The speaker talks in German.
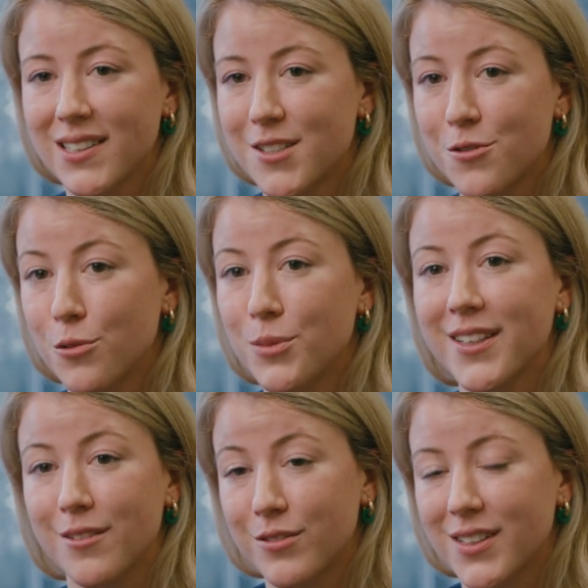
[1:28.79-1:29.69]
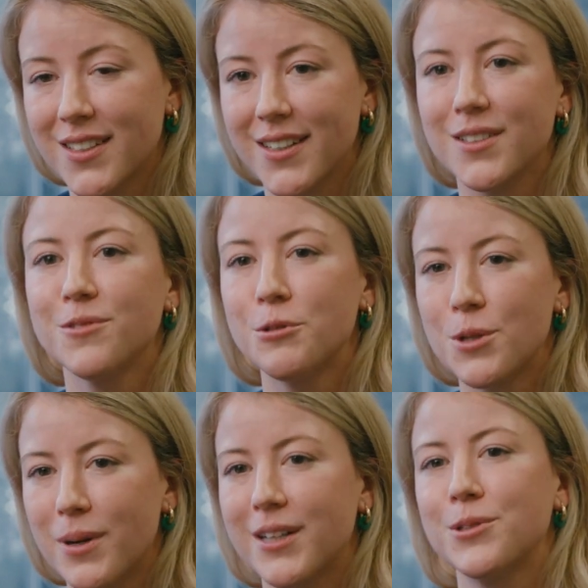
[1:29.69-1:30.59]
Das ist für mich einfach ein
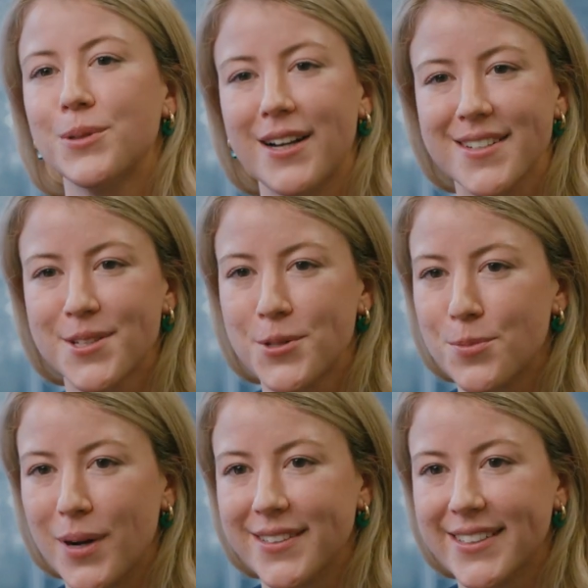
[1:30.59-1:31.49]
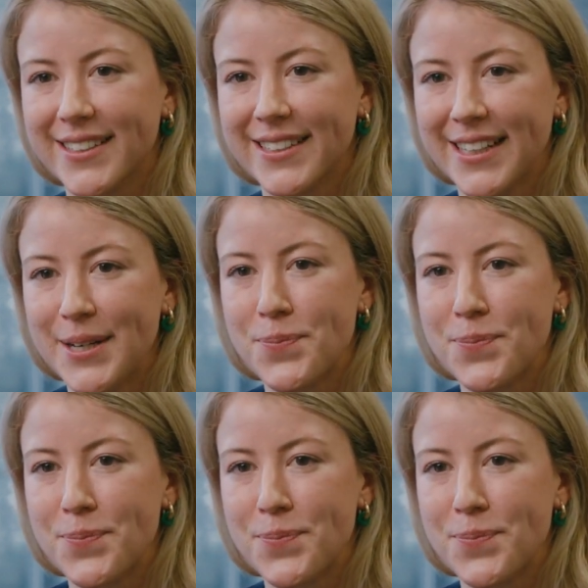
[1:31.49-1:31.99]
wunderbarer Kontrast zum Alltag.